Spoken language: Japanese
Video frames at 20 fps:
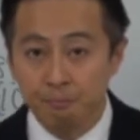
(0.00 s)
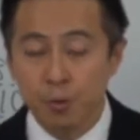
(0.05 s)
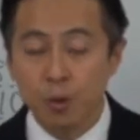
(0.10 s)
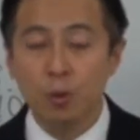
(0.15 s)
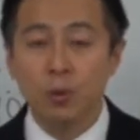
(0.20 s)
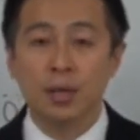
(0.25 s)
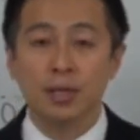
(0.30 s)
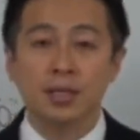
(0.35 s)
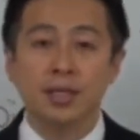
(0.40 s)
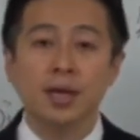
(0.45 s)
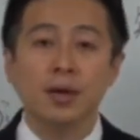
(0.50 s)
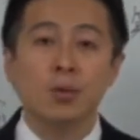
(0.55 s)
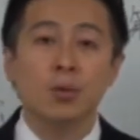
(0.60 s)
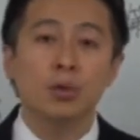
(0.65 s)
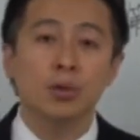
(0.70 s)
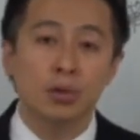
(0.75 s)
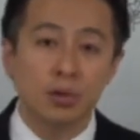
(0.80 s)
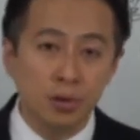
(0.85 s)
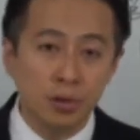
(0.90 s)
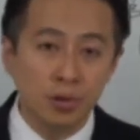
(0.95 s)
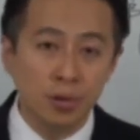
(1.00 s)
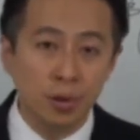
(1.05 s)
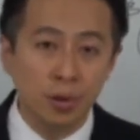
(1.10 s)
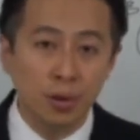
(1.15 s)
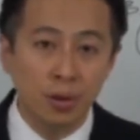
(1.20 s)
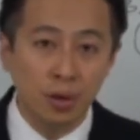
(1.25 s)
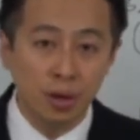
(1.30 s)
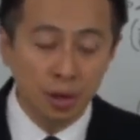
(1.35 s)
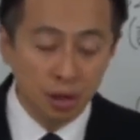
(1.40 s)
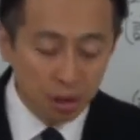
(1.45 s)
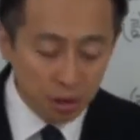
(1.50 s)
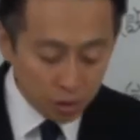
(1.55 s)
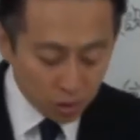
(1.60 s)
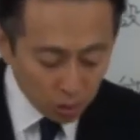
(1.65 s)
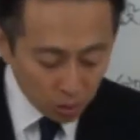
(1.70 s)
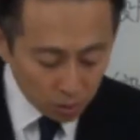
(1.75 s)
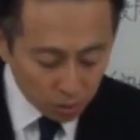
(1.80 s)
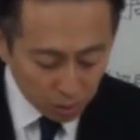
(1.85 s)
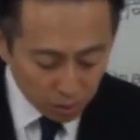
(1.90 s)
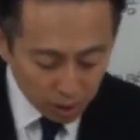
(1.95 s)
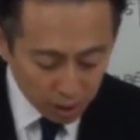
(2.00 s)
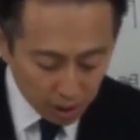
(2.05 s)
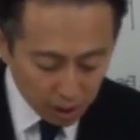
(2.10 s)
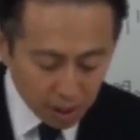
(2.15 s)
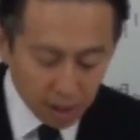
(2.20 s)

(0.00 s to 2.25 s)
要は成功するとその時